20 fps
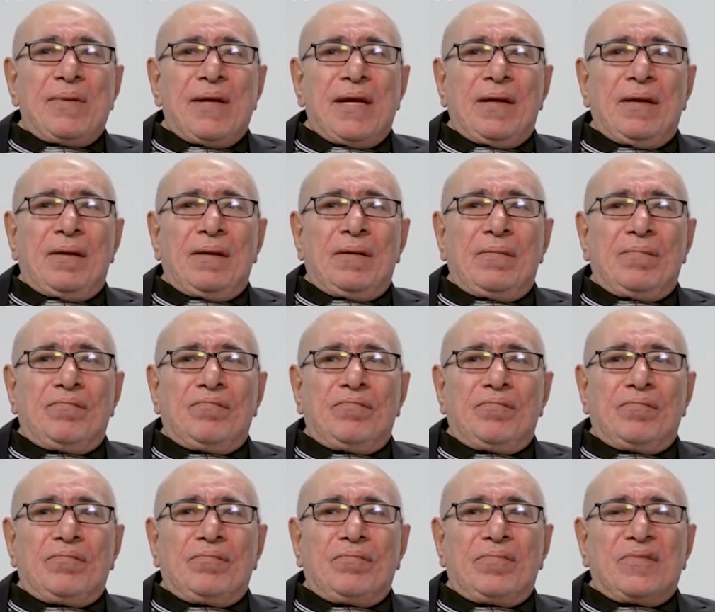Ama
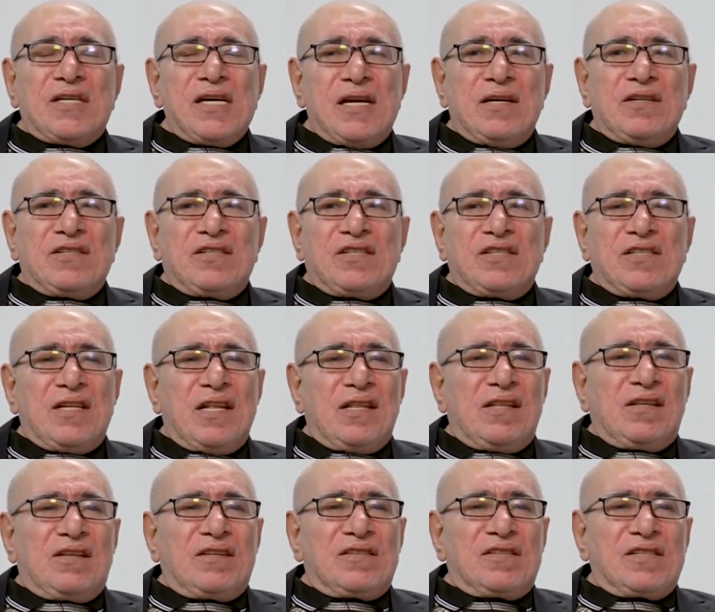Kendisi
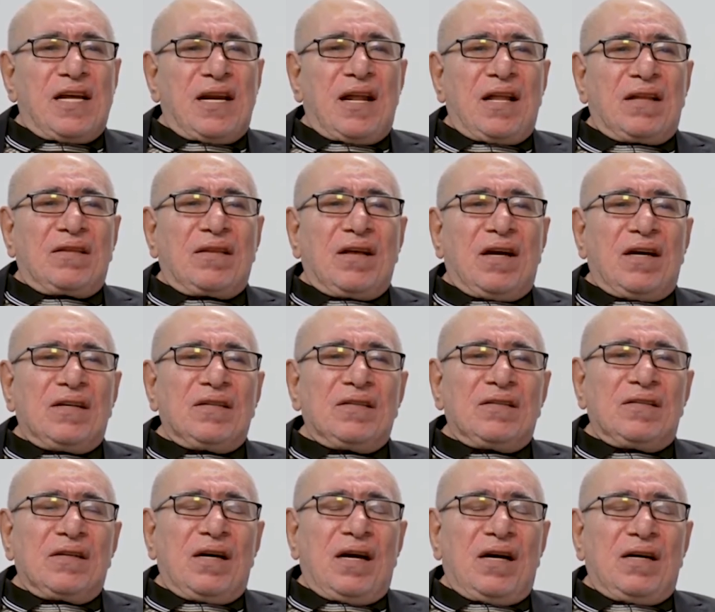dedi ki sanat
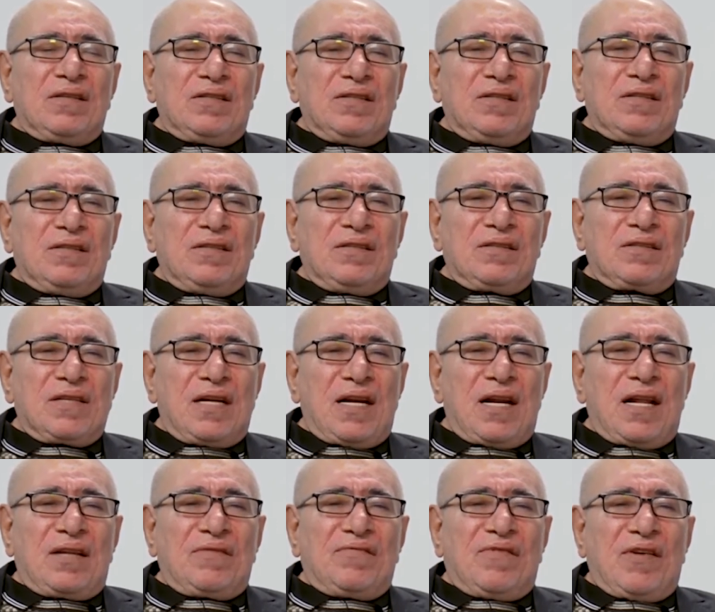ayrı,
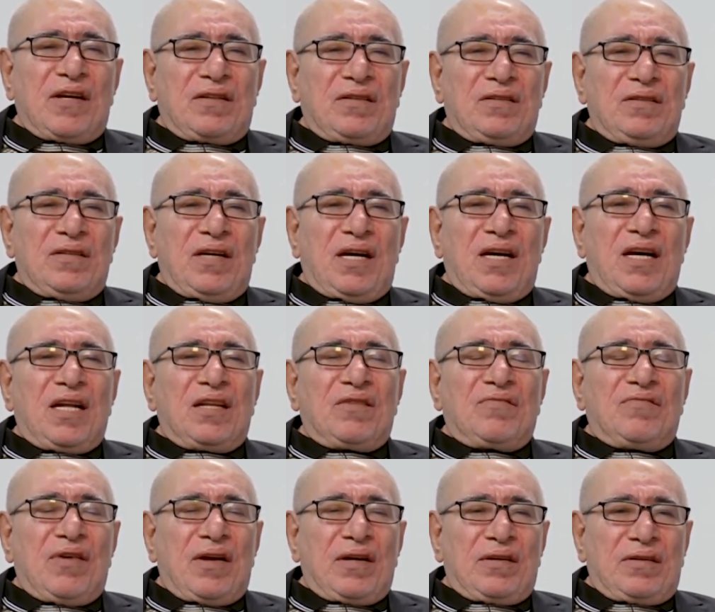sanat farklı,
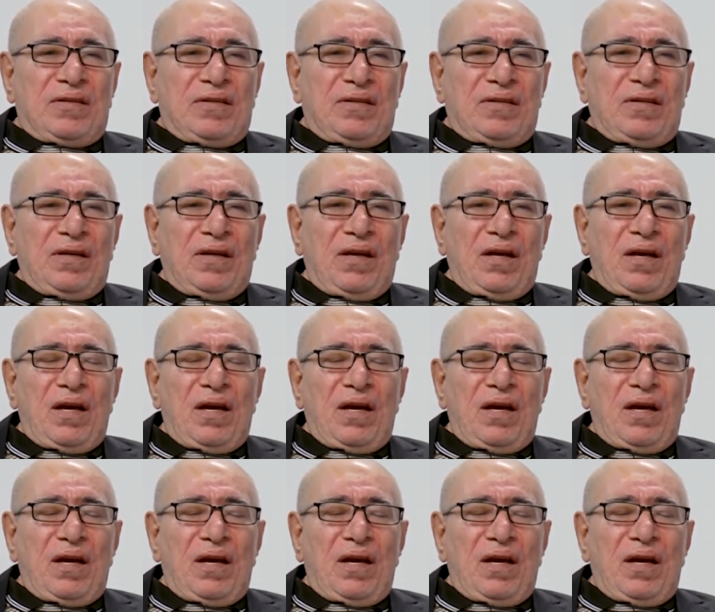hayat farklı.